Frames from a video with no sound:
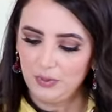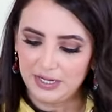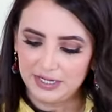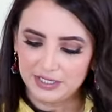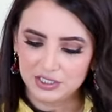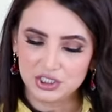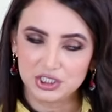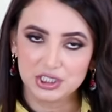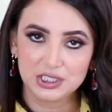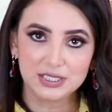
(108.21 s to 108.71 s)

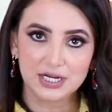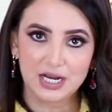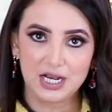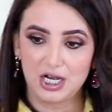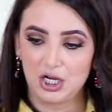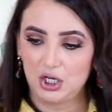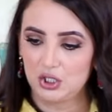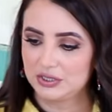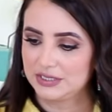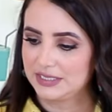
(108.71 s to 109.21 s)
ولا إشي
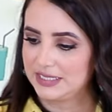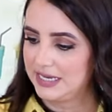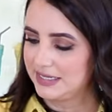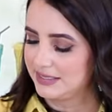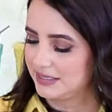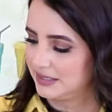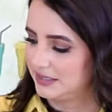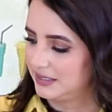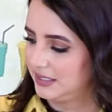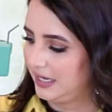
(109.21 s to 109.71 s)
رح أحط
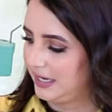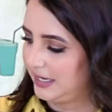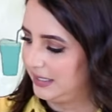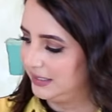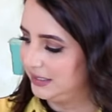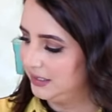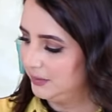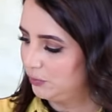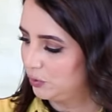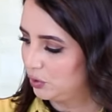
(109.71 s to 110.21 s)
كاسة
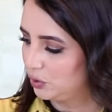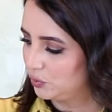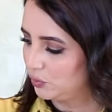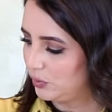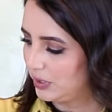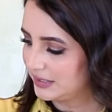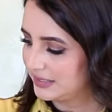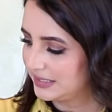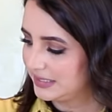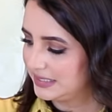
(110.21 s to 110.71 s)
الحليب
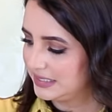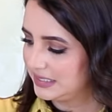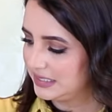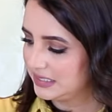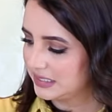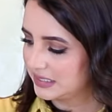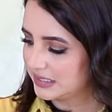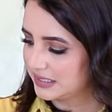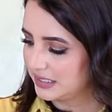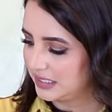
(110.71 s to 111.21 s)
خطوات كتير